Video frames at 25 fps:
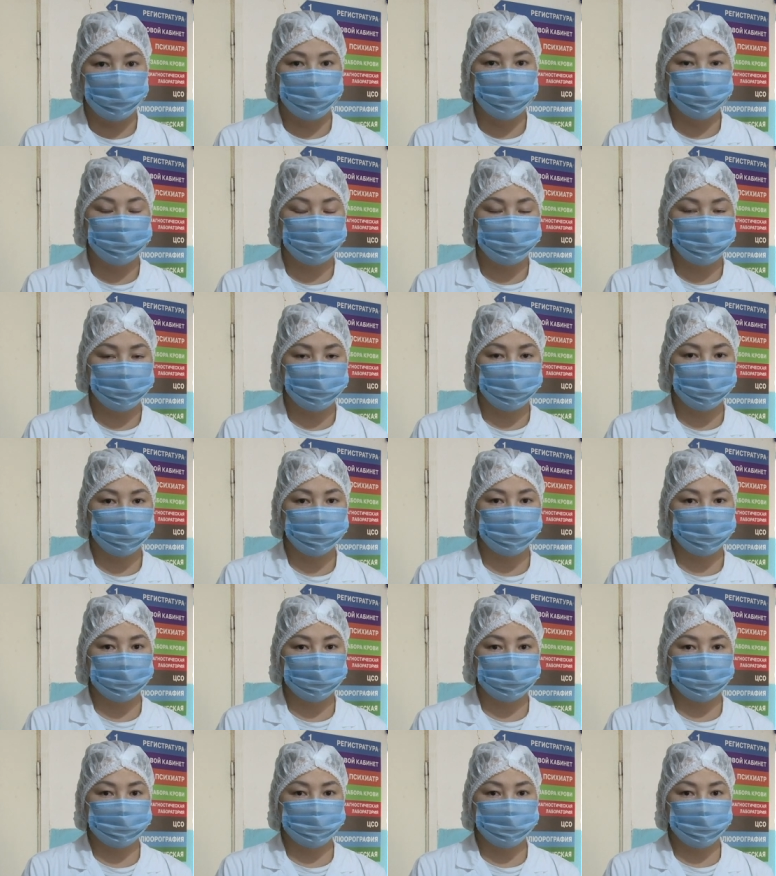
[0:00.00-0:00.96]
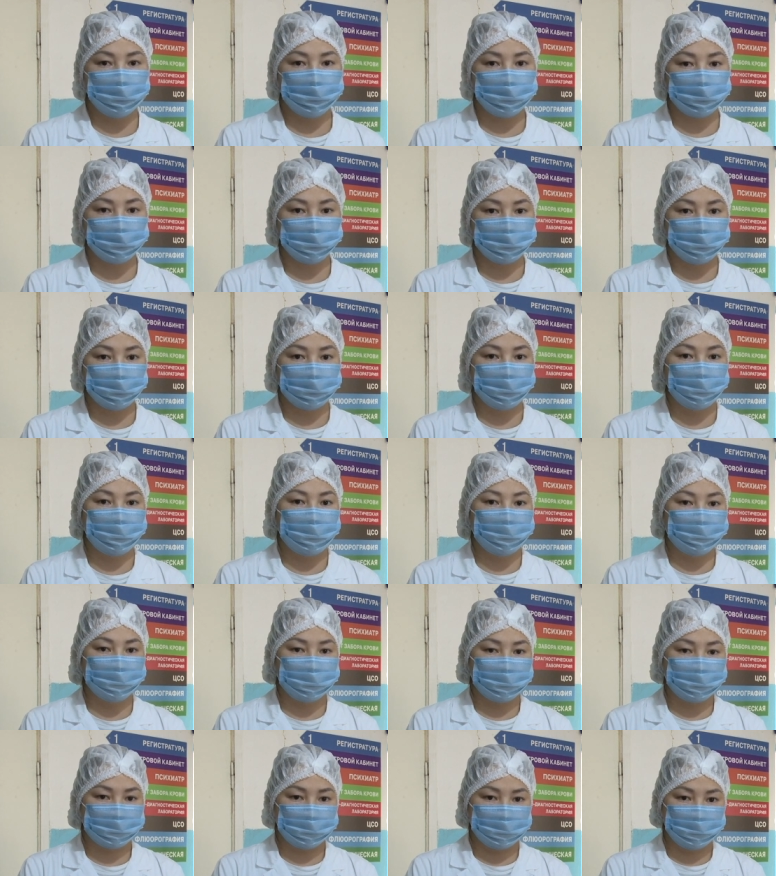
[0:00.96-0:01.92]
Из них около 200 это
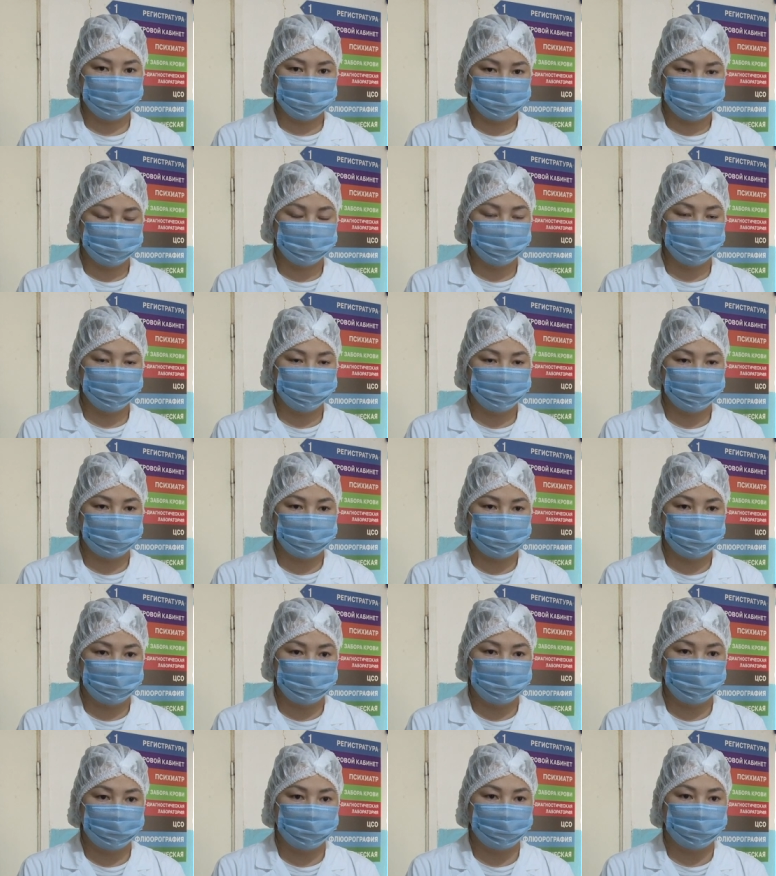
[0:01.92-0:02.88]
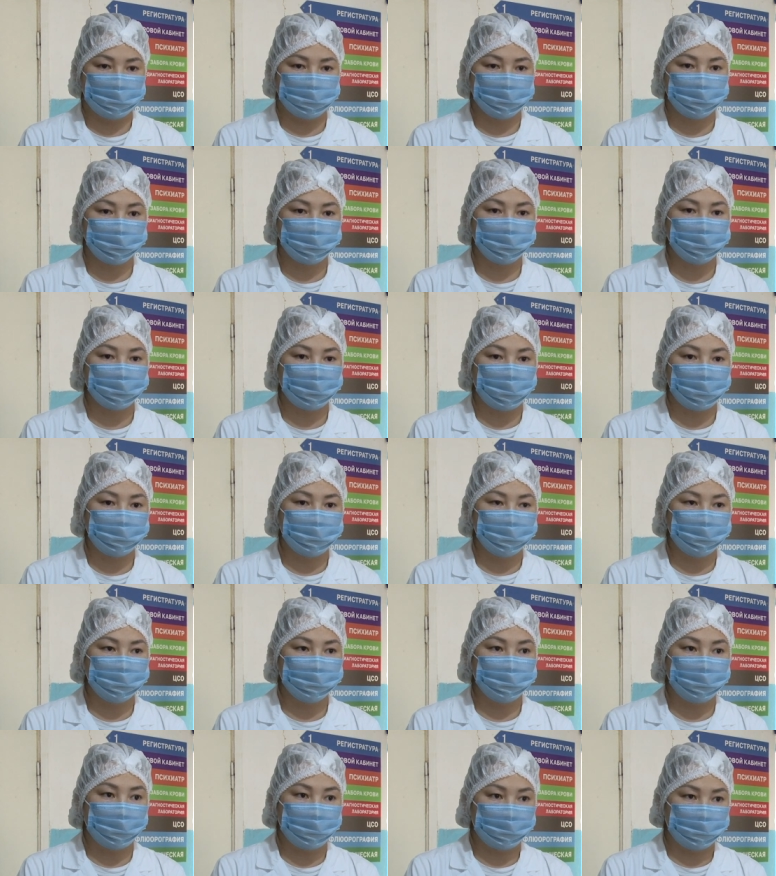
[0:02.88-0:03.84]
ревакцинированные пациенты, которые
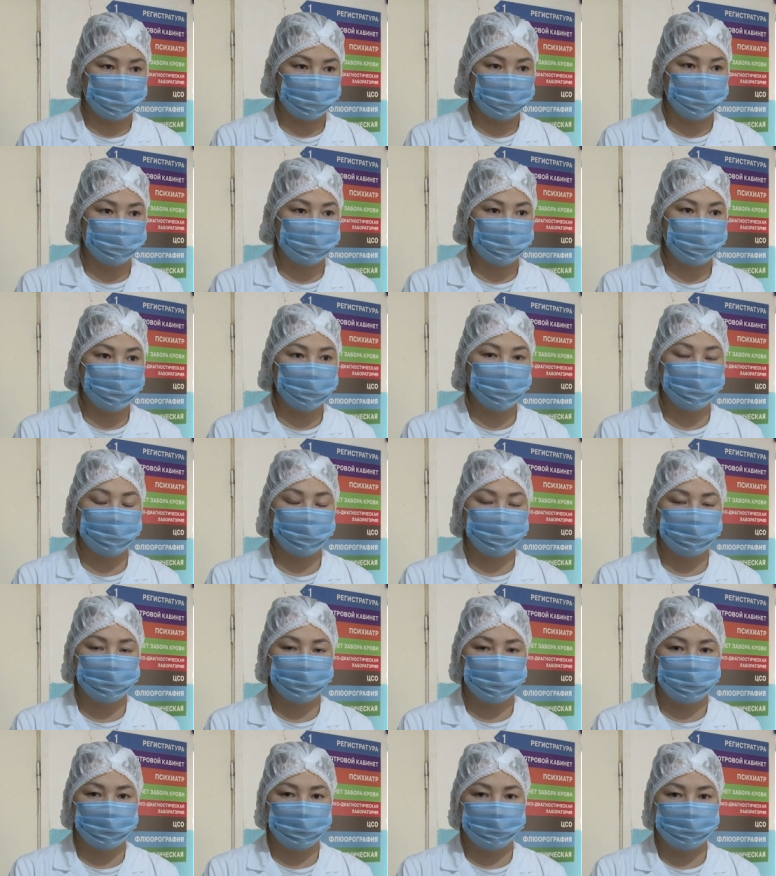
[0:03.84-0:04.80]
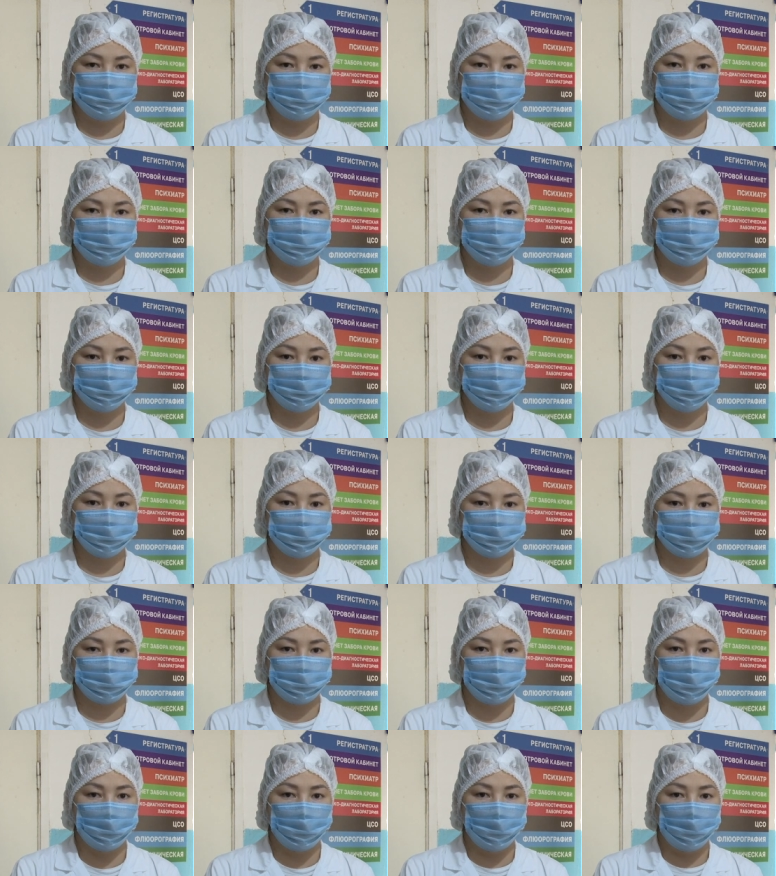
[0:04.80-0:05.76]
ранее в марте, в апреле получили первую
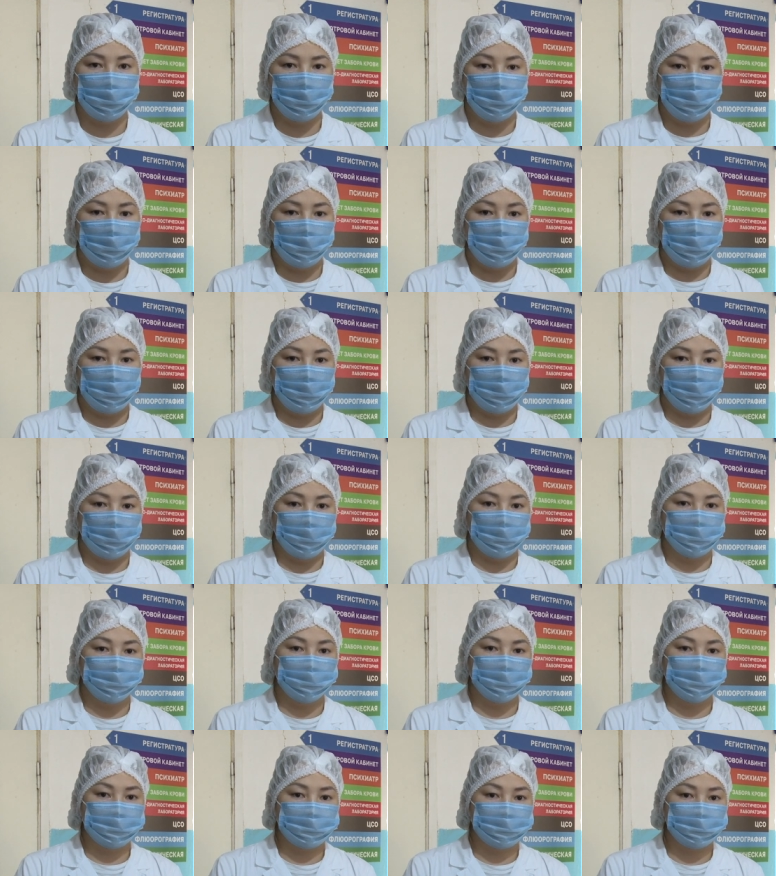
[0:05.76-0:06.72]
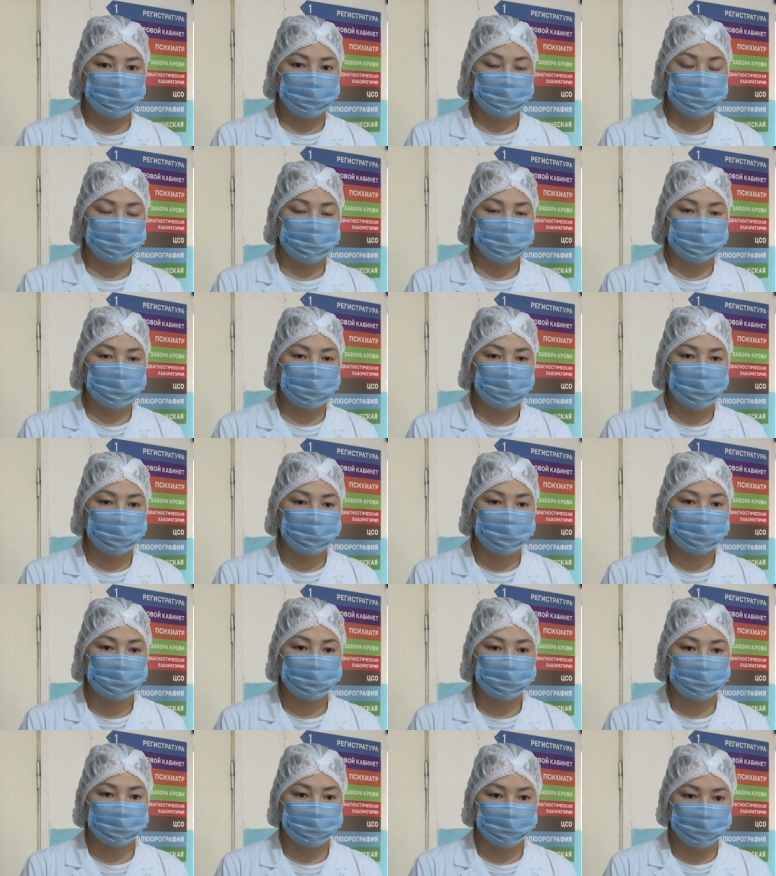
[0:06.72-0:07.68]
дозу. А, в общем,
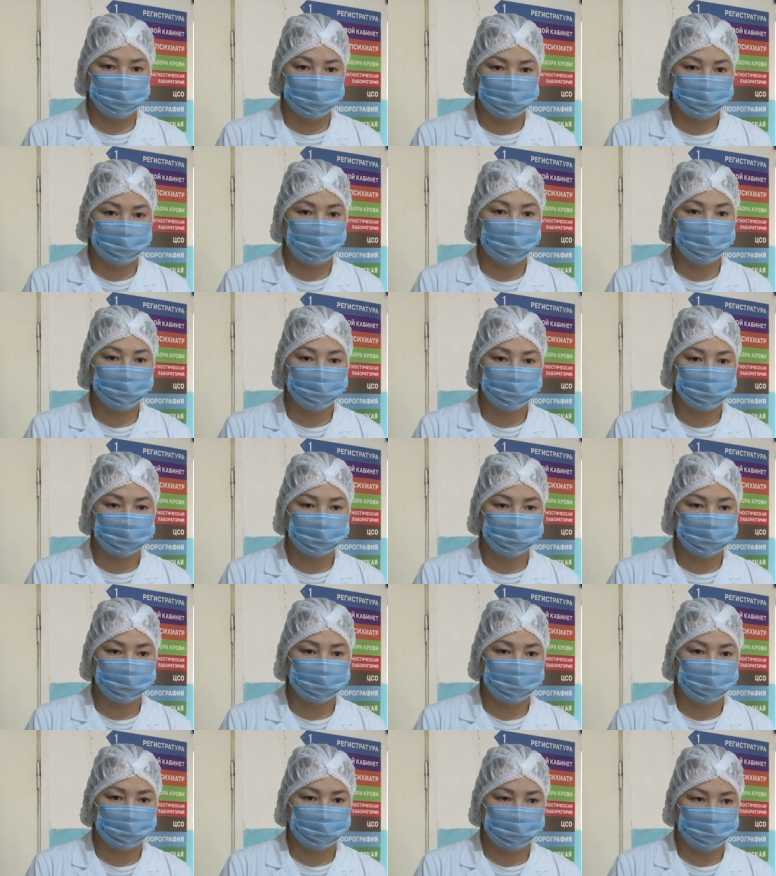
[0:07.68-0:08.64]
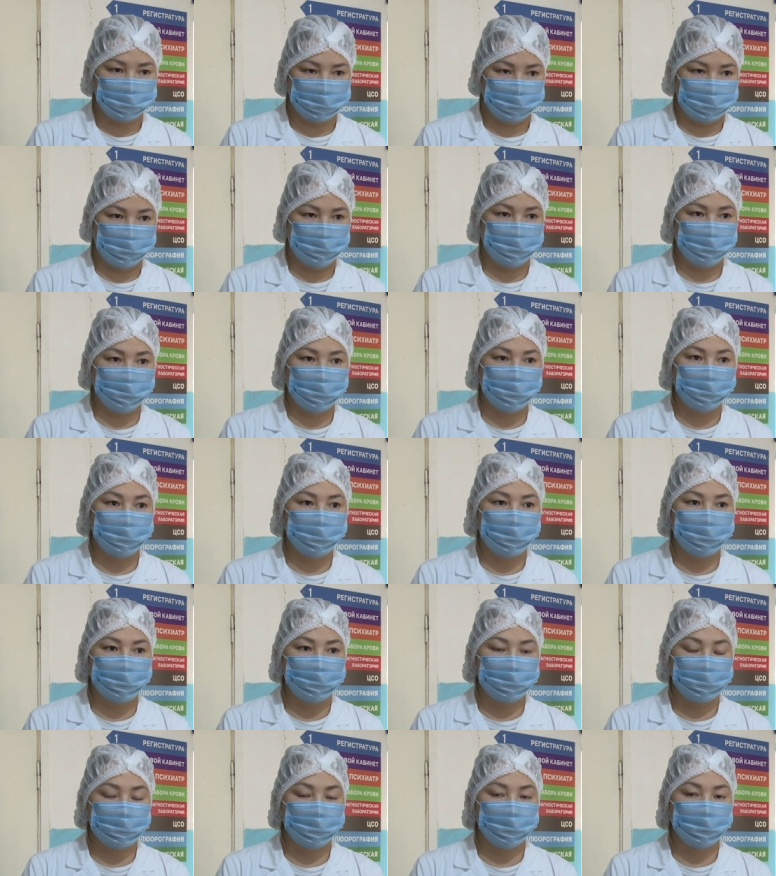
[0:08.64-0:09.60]
количество доз, полученных районной
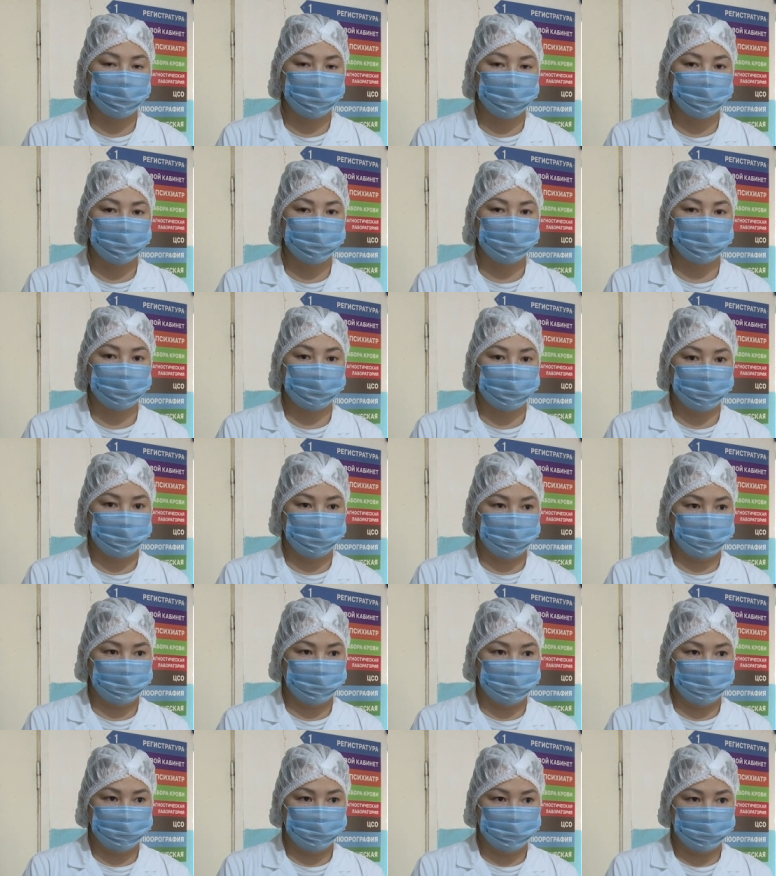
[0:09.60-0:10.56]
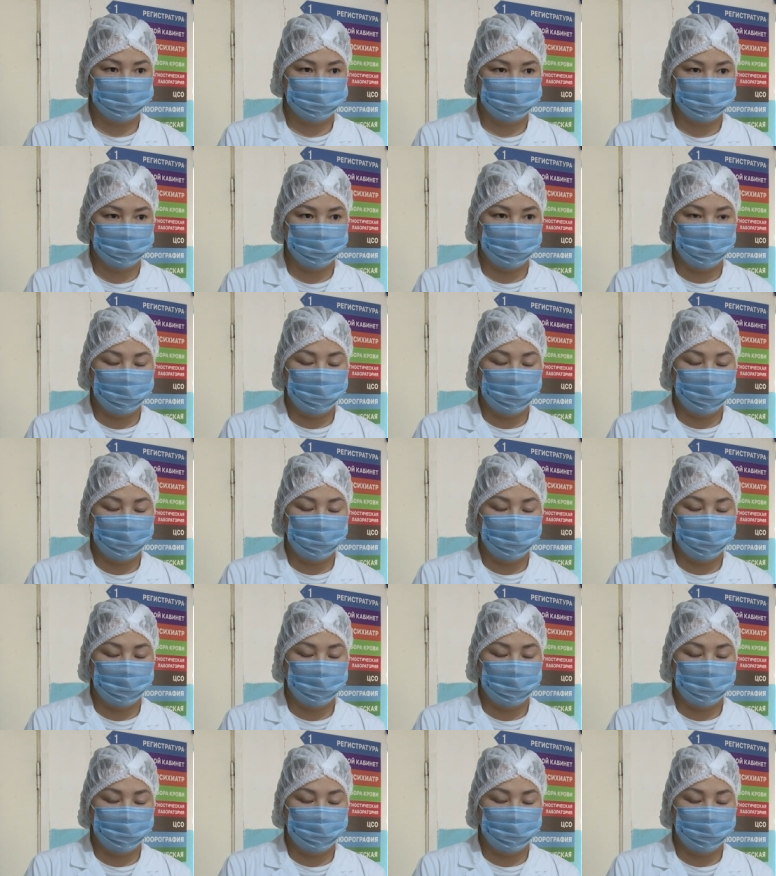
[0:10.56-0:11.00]
больницы, около 4000.